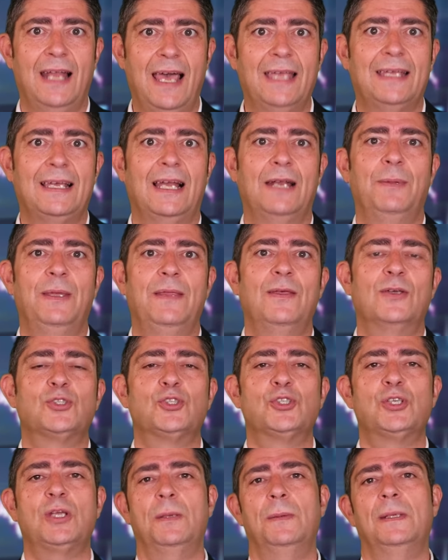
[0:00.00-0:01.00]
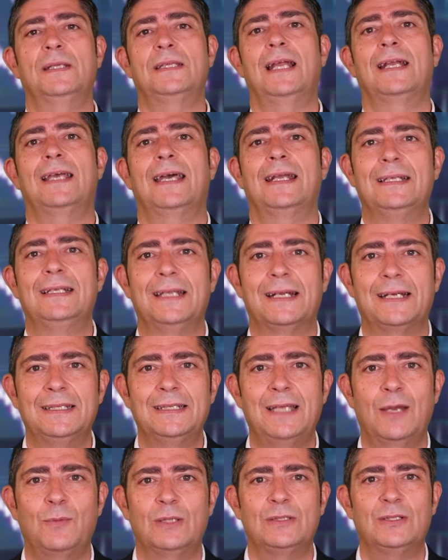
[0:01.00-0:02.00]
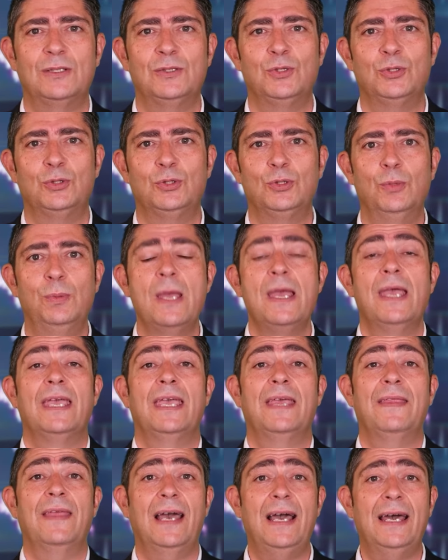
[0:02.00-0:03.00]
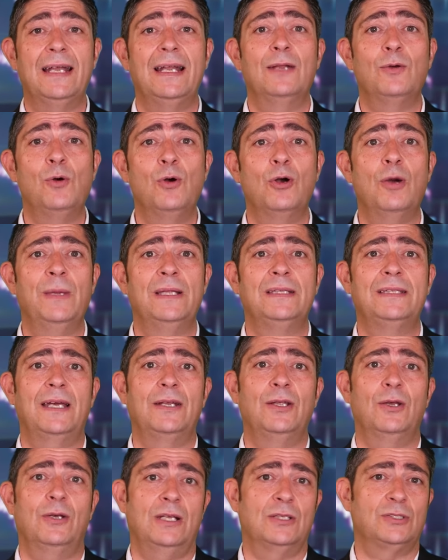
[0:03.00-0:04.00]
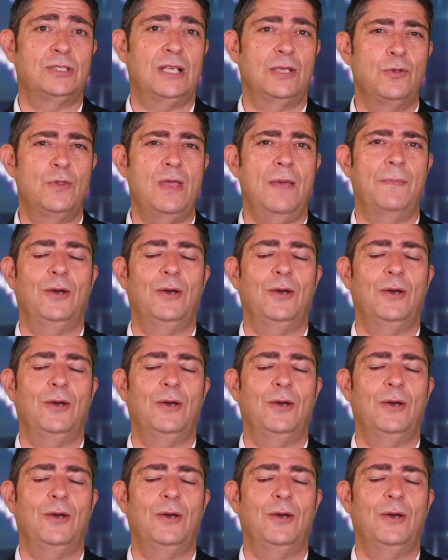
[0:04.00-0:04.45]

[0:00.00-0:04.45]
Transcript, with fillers: like al vídeo, suscribirte al canal de Renta 4 en YouTube y dejar algún comentario que nos ayude a